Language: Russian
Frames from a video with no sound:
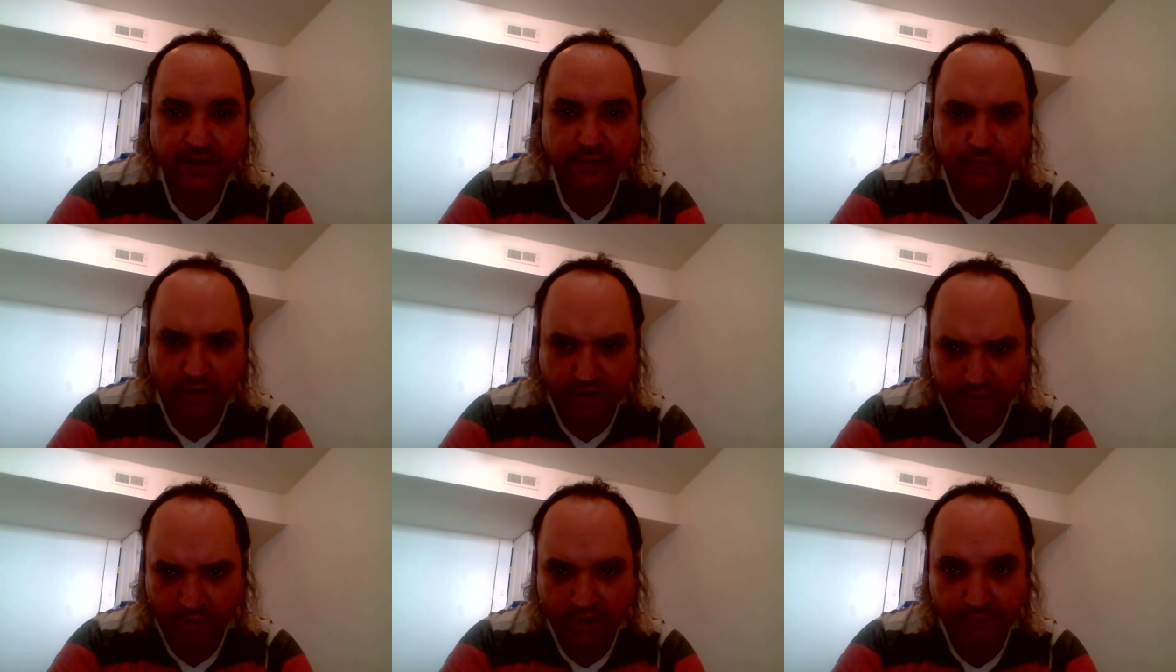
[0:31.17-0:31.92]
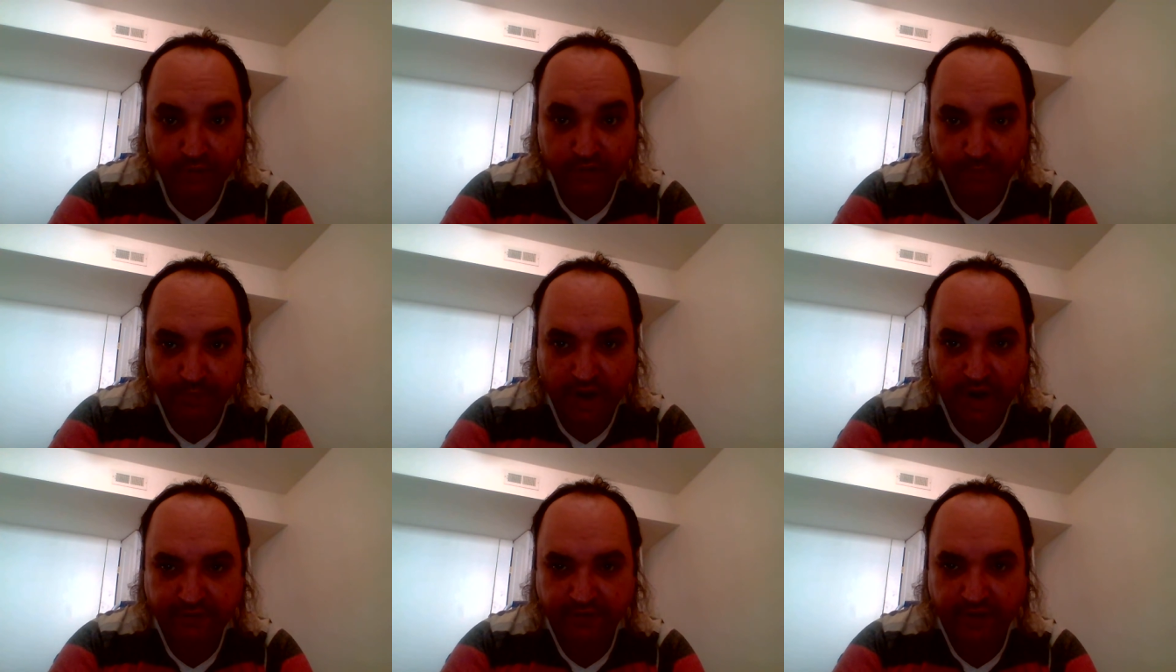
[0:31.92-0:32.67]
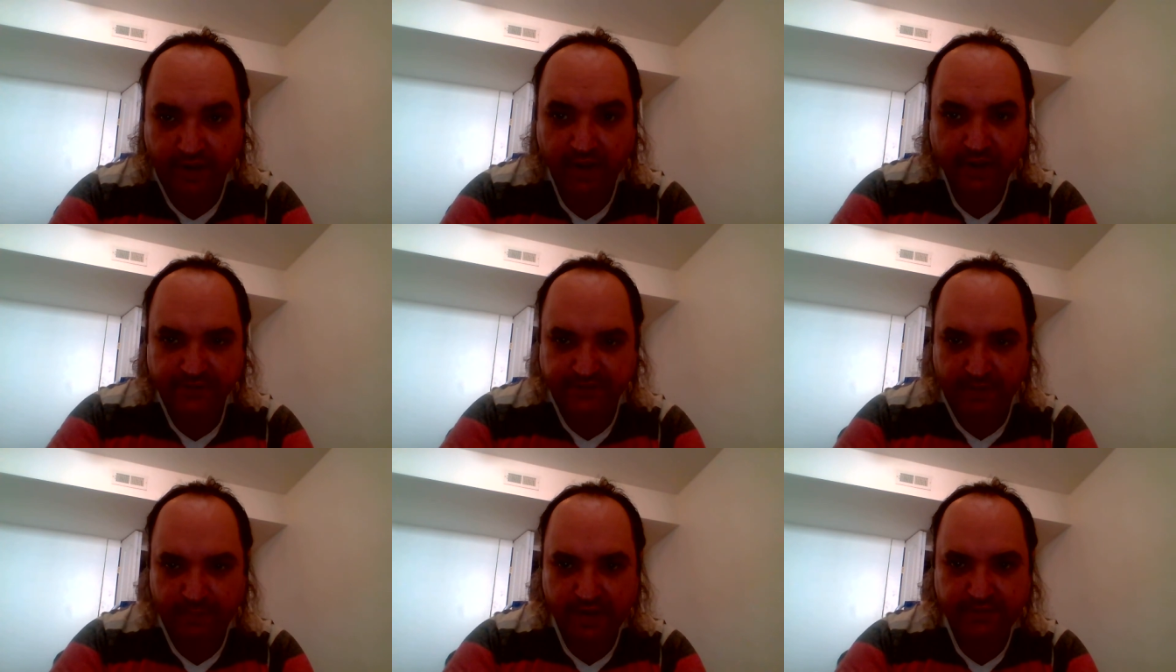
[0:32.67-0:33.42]
но кто кого на практике
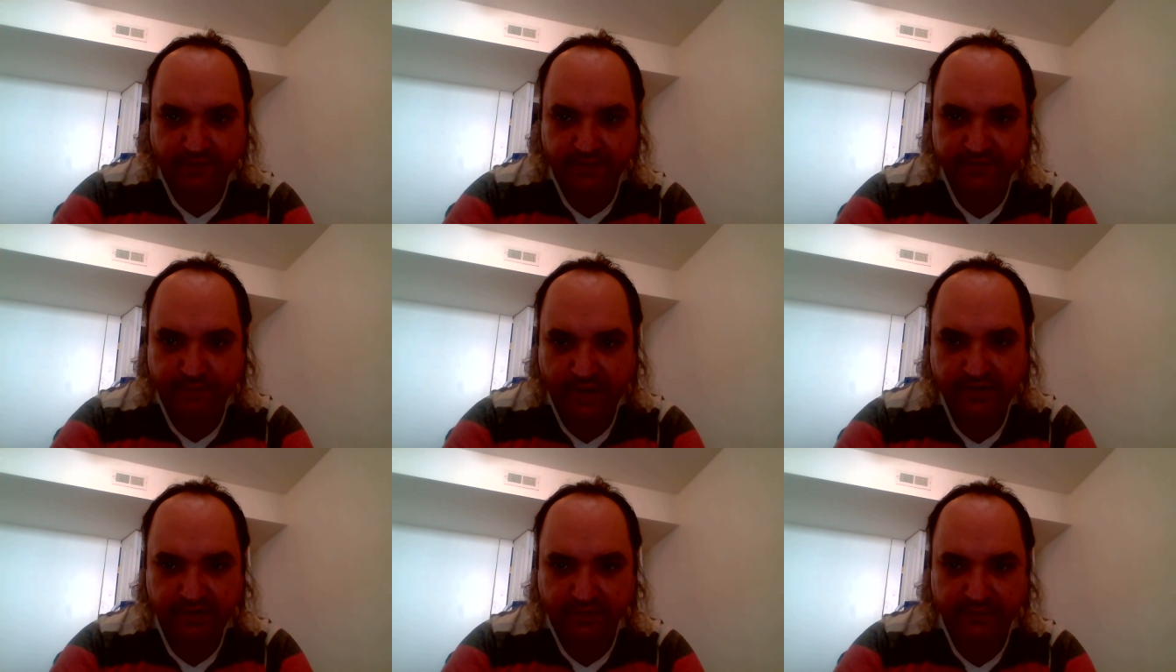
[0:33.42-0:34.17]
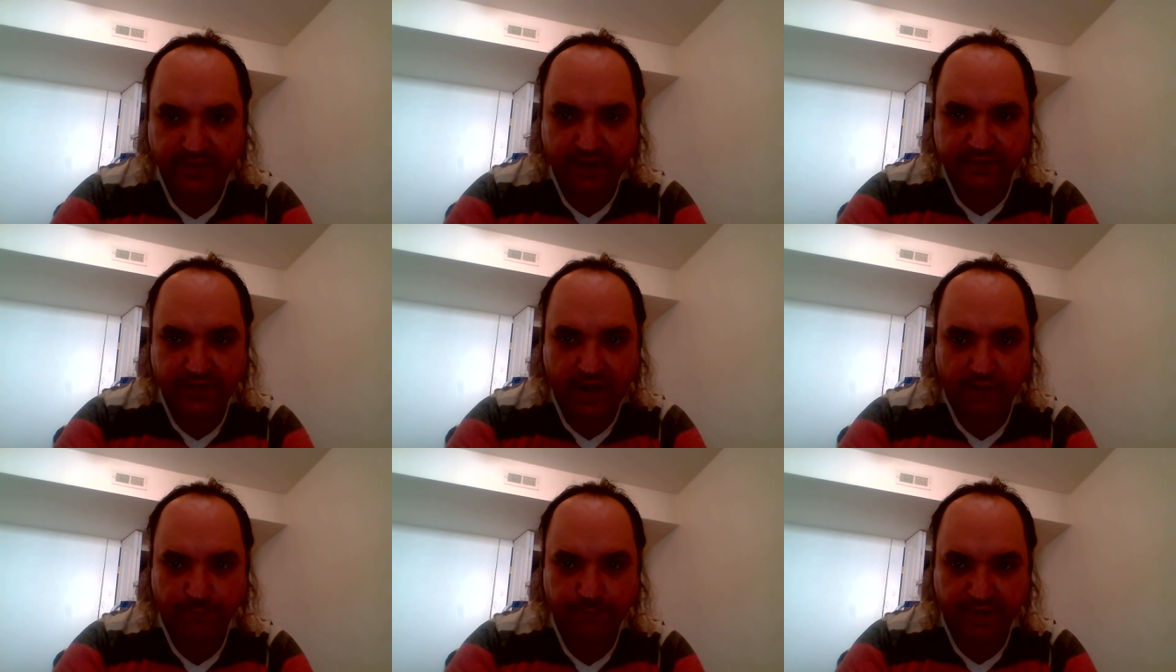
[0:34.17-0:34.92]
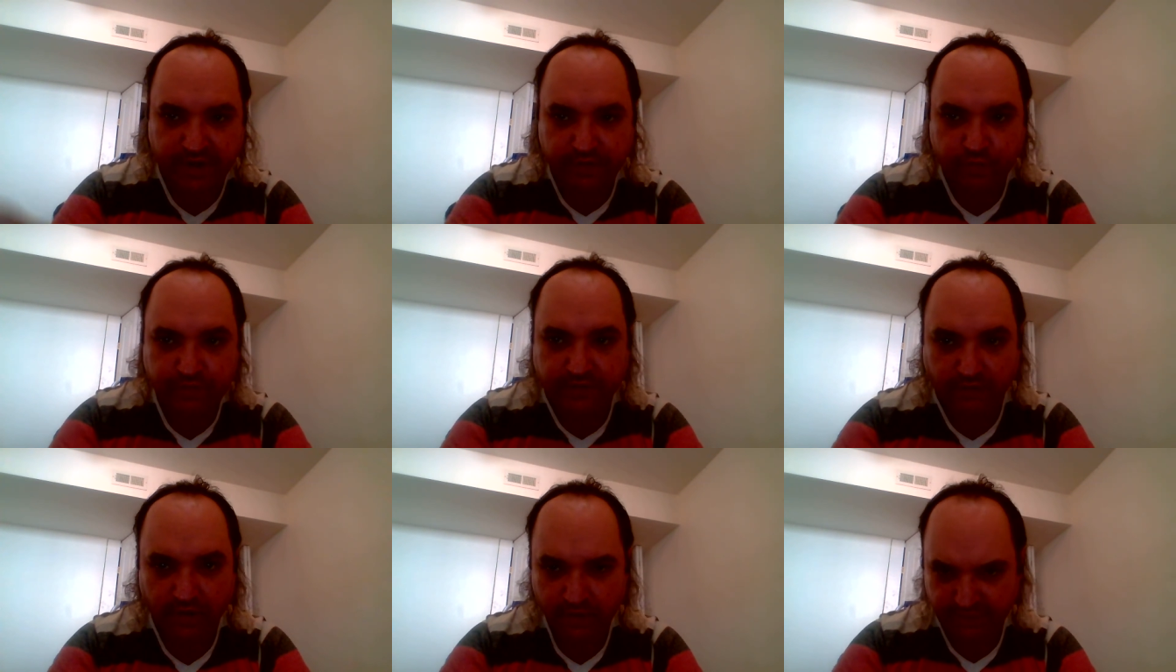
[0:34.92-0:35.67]
заметил и сманил, догнал,
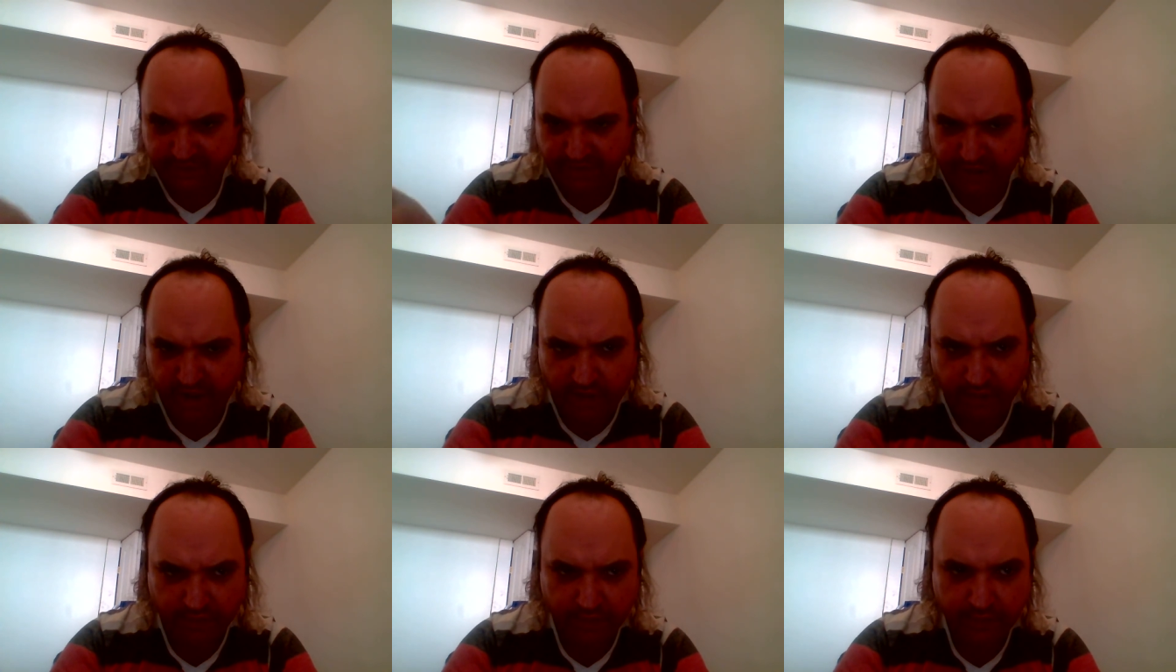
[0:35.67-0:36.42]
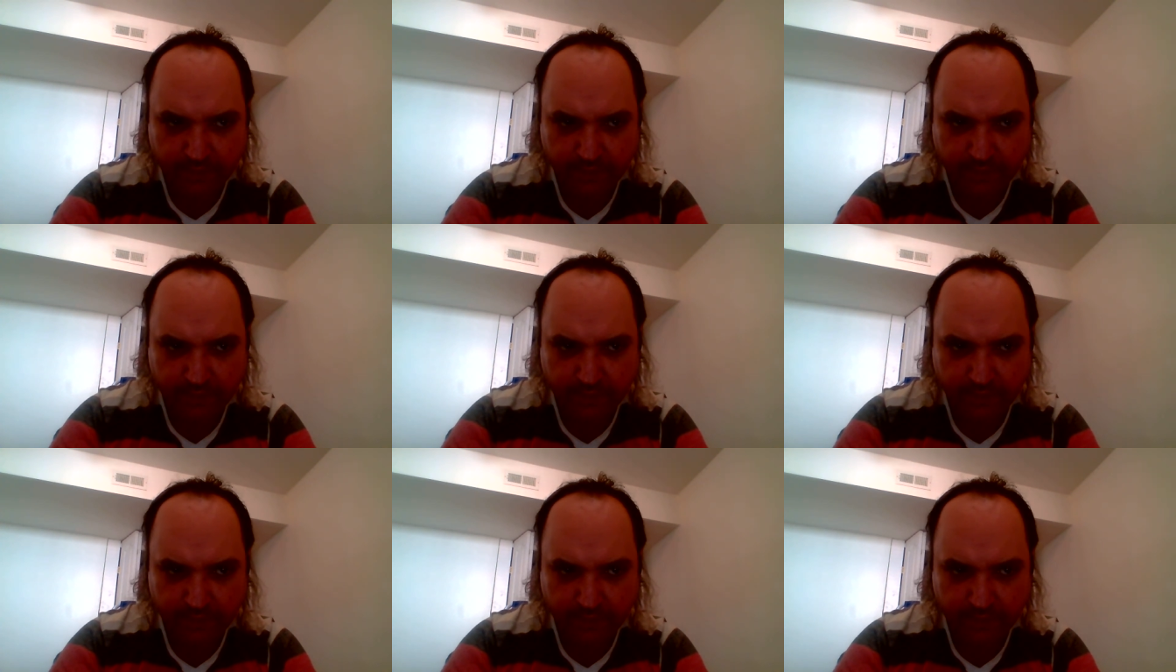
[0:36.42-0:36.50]
принудил, съел.